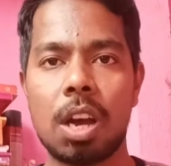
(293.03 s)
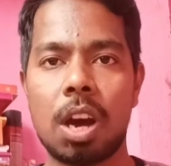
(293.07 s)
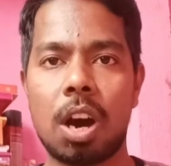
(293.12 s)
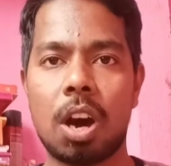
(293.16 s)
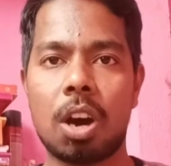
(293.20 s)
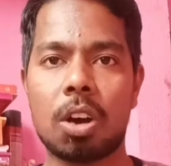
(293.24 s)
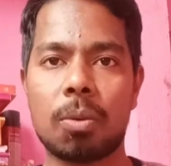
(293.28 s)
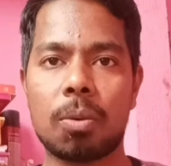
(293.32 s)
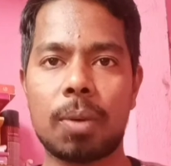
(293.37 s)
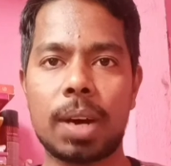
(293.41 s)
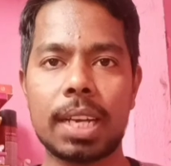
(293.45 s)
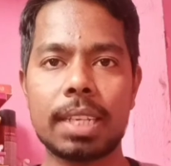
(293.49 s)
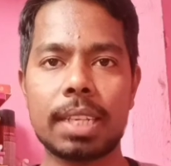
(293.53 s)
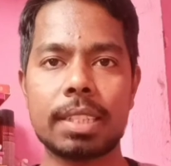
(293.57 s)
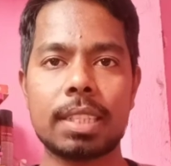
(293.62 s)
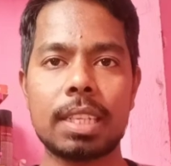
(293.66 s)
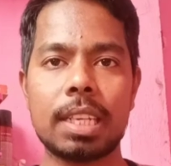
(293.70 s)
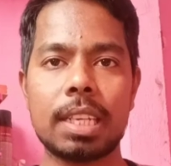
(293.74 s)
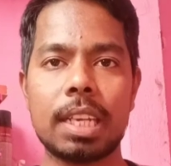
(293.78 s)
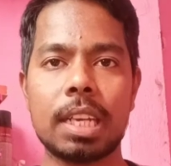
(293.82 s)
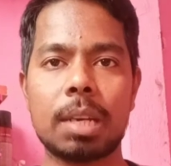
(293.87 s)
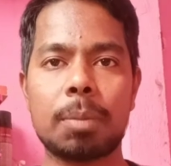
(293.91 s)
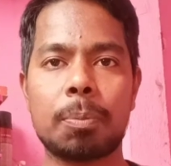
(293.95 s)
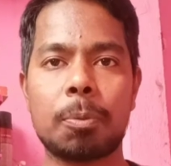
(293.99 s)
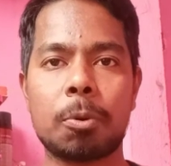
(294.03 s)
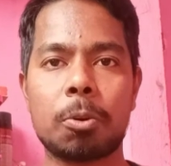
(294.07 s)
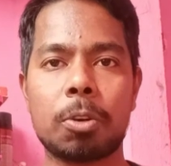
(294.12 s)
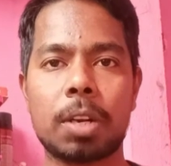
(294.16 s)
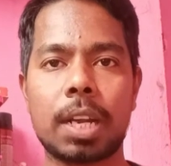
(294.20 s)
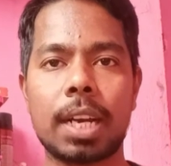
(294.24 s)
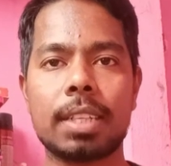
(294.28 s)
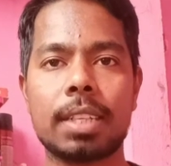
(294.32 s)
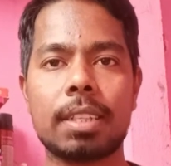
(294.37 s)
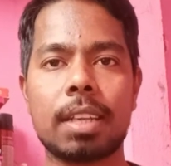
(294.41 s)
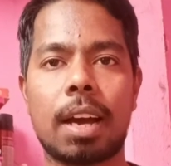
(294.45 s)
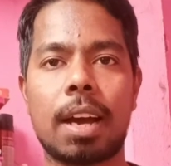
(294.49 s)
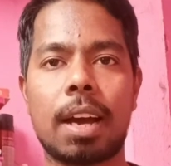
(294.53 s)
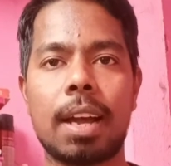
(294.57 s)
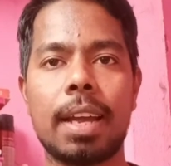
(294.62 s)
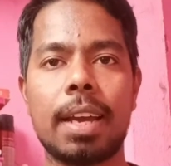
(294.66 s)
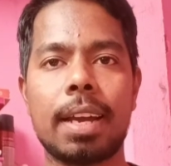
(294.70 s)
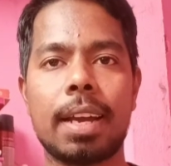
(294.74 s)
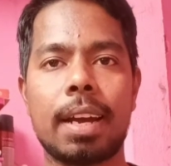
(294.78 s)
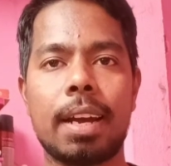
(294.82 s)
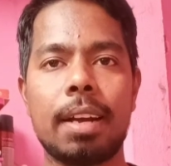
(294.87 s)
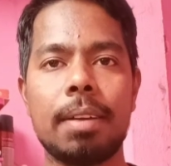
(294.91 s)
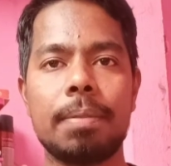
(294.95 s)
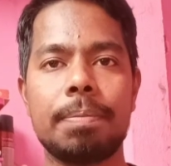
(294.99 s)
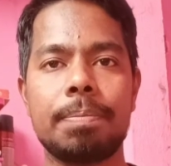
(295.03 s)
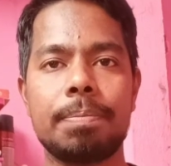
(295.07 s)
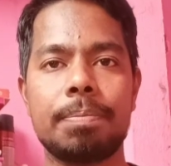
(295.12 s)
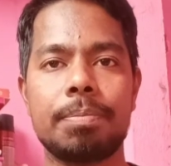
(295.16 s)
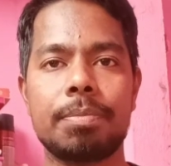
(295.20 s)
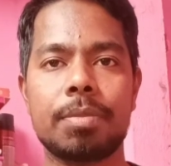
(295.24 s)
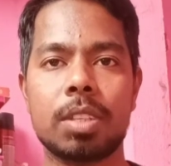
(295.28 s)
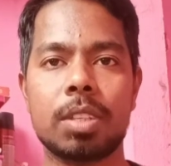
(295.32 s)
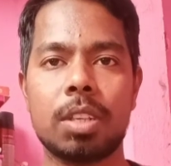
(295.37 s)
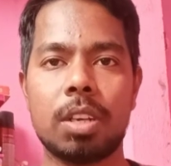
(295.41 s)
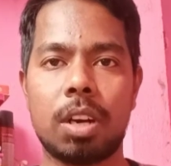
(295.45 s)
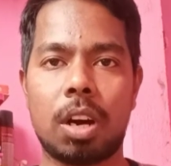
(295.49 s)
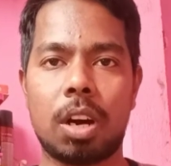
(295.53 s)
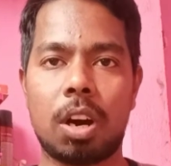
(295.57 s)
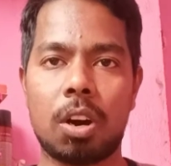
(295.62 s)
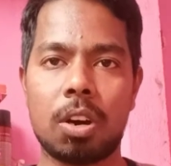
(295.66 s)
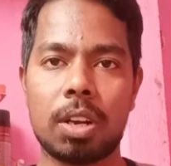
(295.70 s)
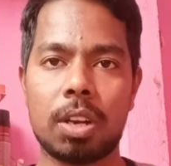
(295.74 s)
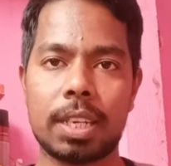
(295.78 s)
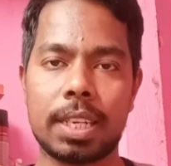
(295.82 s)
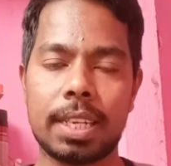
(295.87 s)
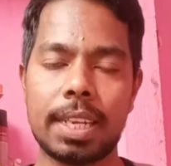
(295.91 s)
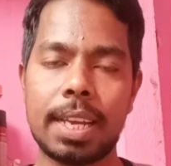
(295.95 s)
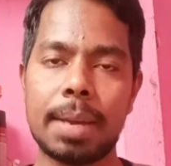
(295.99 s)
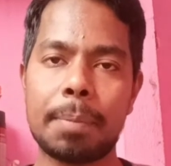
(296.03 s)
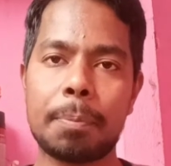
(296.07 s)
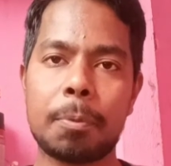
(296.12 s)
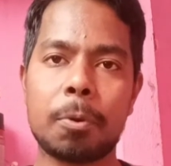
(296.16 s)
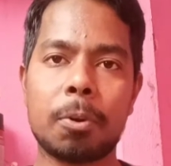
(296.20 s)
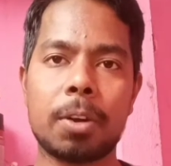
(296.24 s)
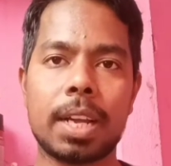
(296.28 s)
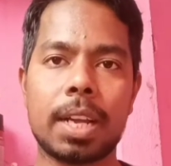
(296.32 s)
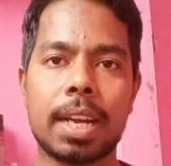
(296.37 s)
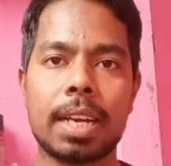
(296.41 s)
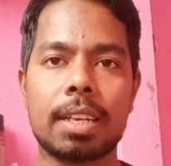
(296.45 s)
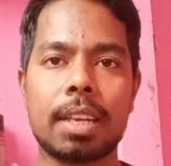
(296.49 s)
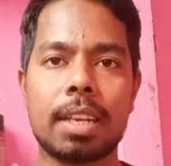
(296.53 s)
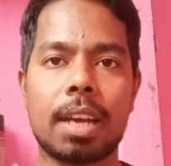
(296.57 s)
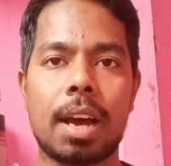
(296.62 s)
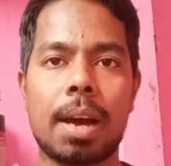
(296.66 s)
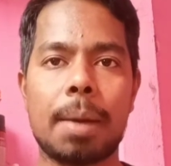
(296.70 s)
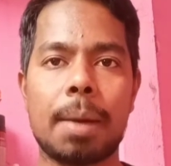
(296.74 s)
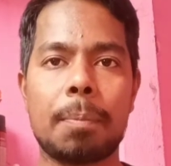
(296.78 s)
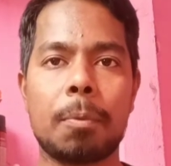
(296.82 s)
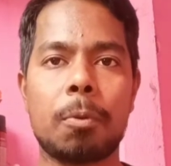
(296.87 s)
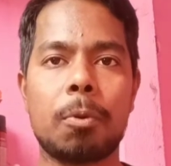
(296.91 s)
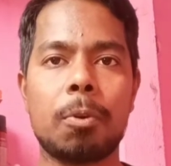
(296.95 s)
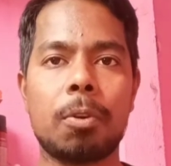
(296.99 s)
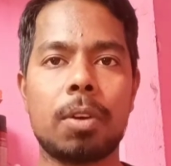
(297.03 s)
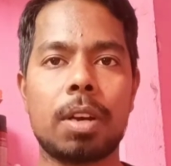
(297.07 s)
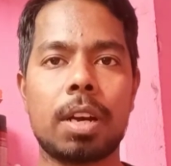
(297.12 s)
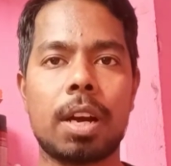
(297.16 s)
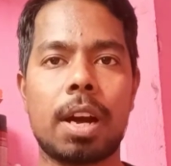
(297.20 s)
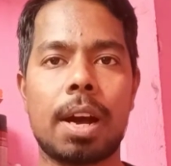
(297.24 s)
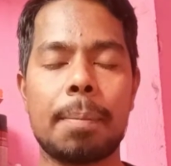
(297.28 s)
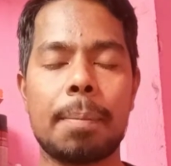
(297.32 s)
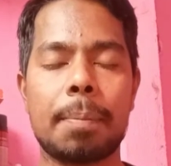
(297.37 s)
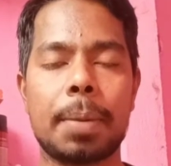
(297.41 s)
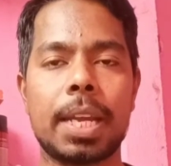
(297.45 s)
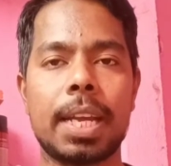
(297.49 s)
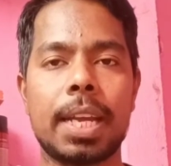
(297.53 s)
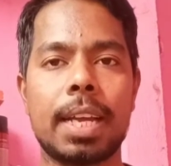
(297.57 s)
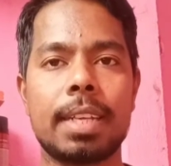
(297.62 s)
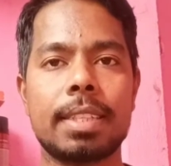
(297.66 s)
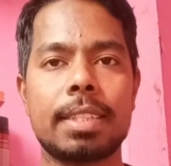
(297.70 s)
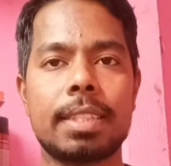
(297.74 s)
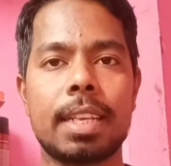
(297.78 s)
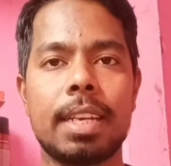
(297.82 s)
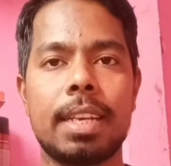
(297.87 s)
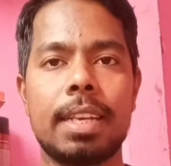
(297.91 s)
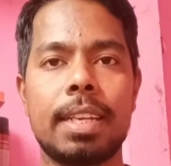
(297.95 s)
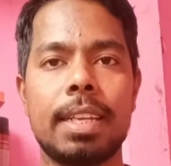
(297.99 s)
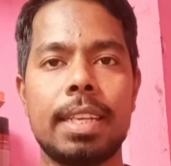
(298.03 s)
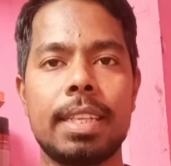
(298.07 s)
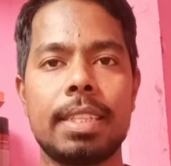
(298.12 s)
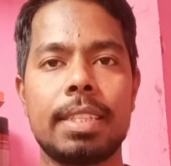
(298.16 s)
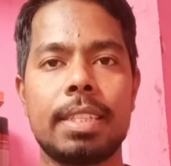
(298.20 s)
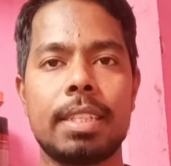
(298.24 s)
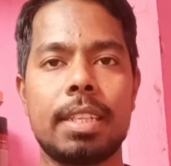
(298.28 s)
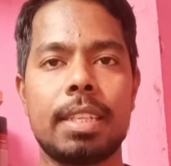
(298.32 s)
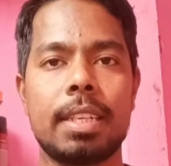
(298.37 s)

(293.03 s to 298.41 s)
और वहाँ से एक प्रोडक्ट आएगा और ये प्रोडक्ट आपको आपके यहाँ से ले